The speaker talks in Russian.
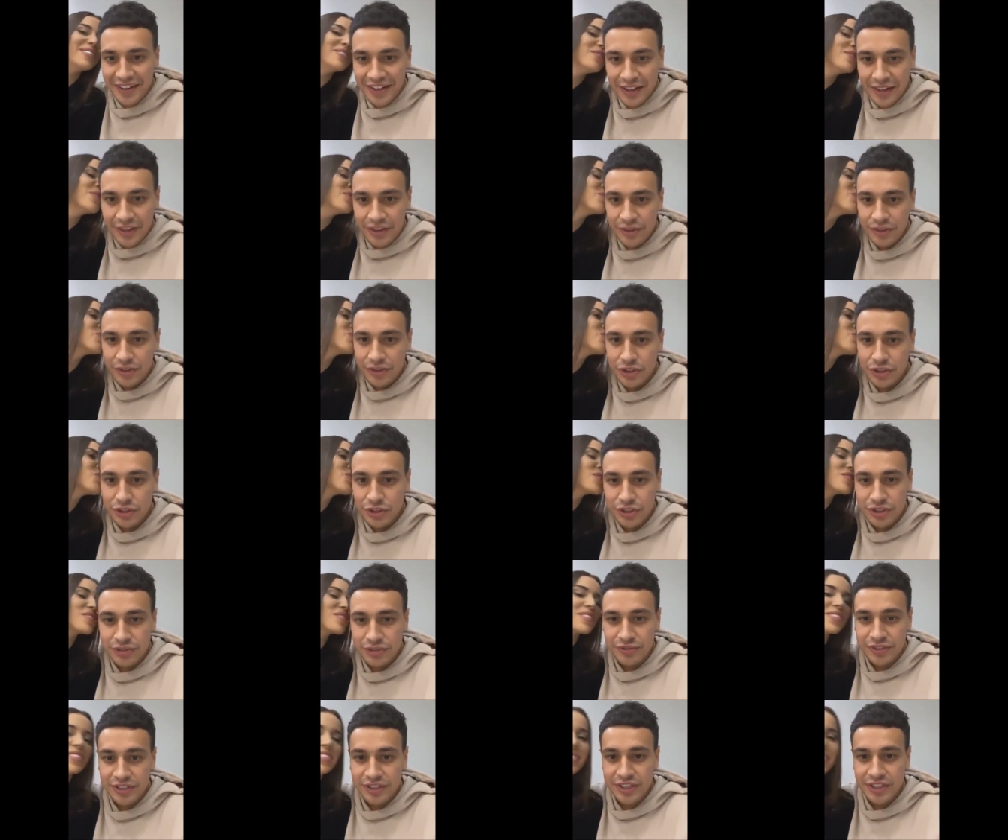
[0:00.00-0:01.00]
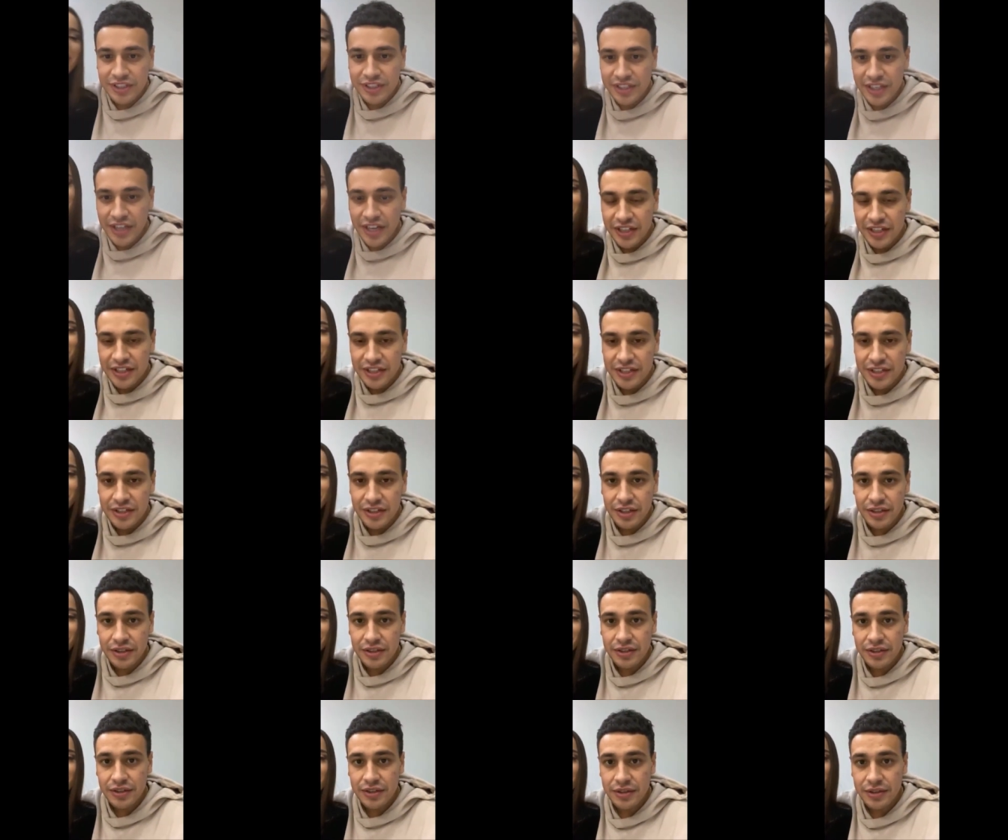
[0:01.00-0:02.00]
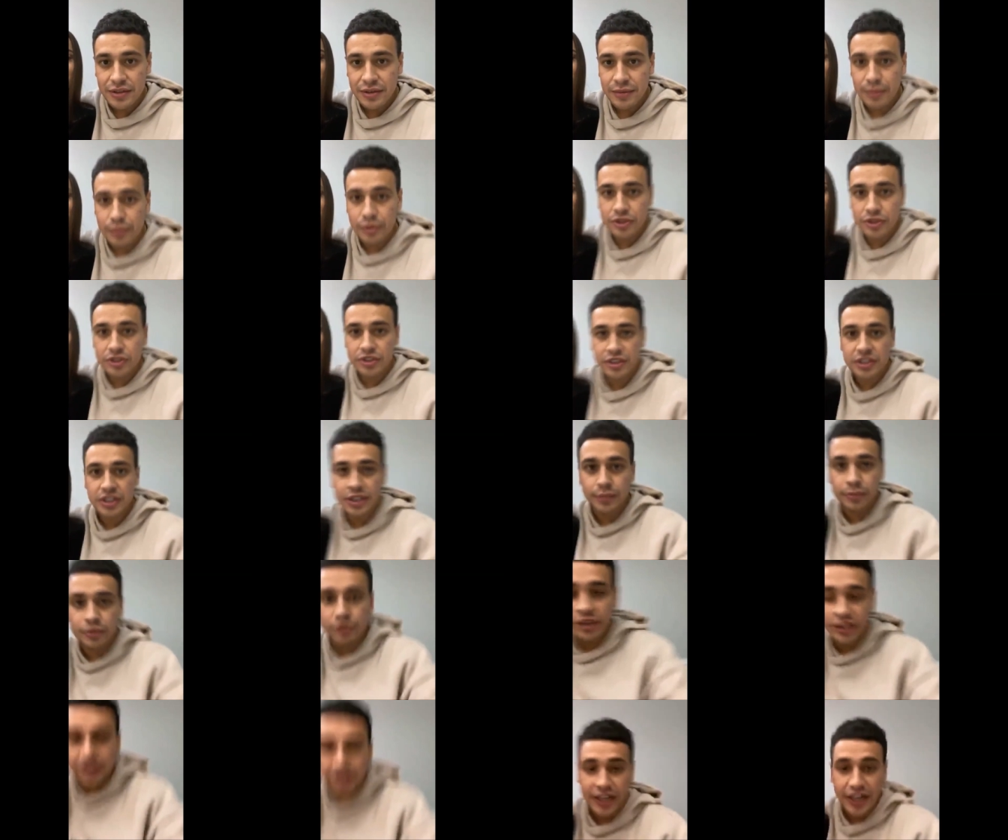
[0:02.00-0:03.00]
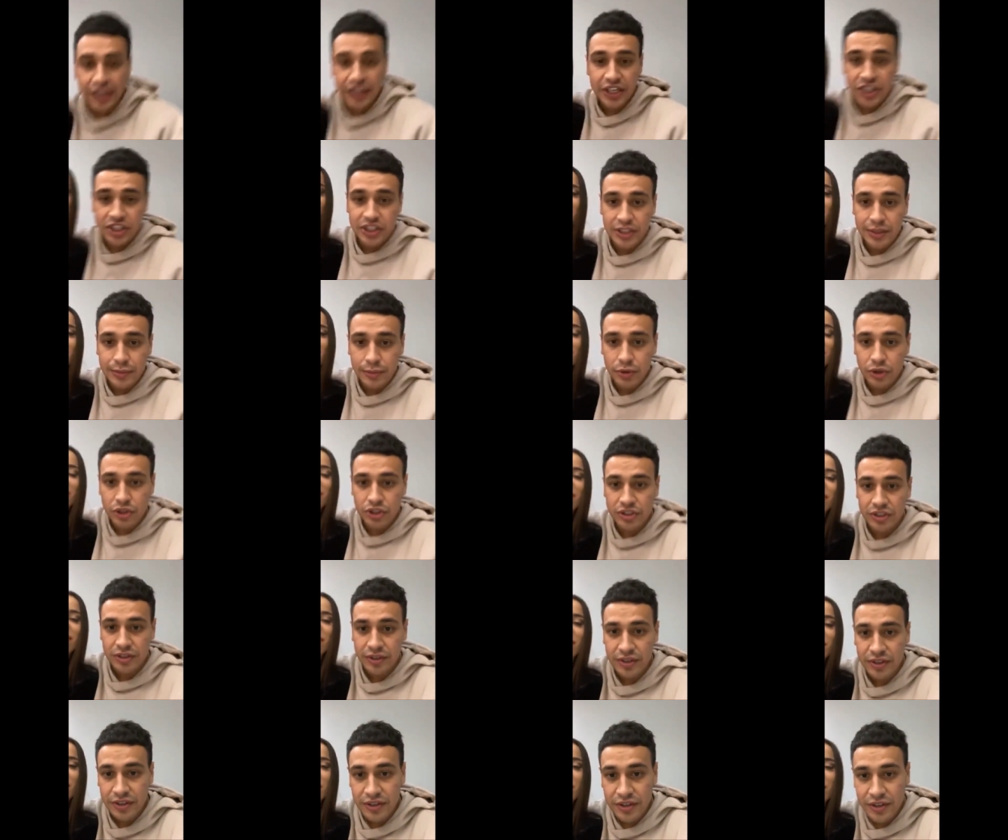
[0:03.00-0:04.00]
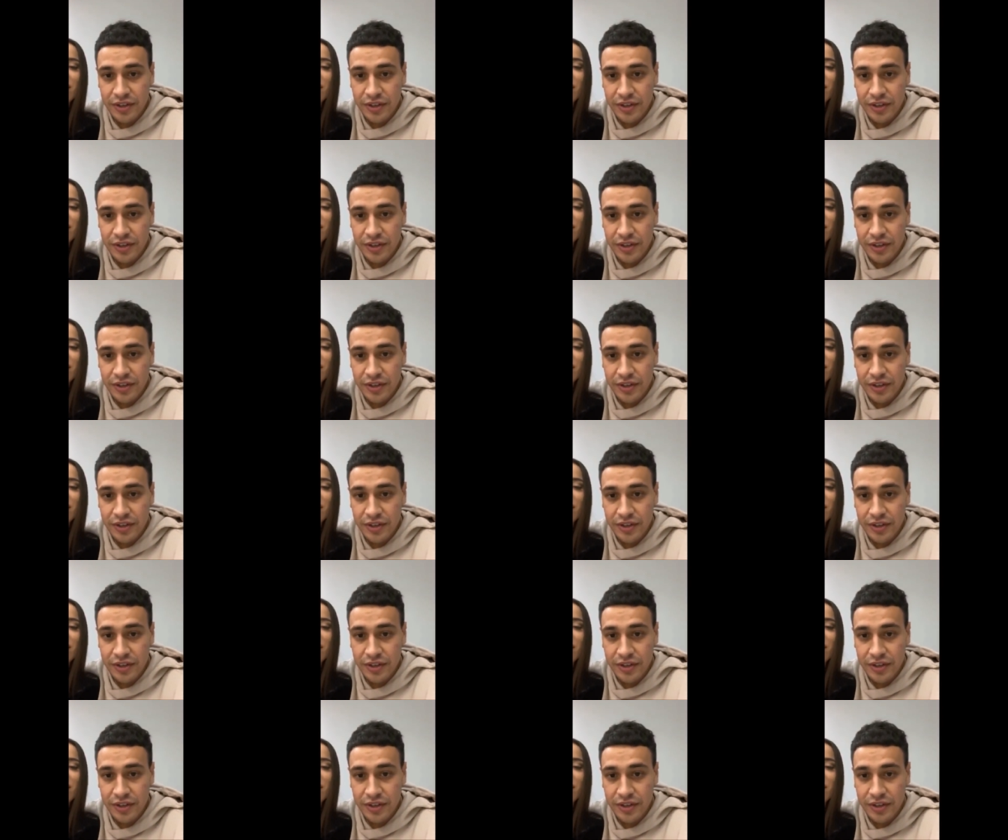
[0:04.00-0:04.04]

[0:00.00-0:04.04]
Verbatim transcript: Ну и что же вы стесняетесь-то? Можно со мной? Да, конечно, можно.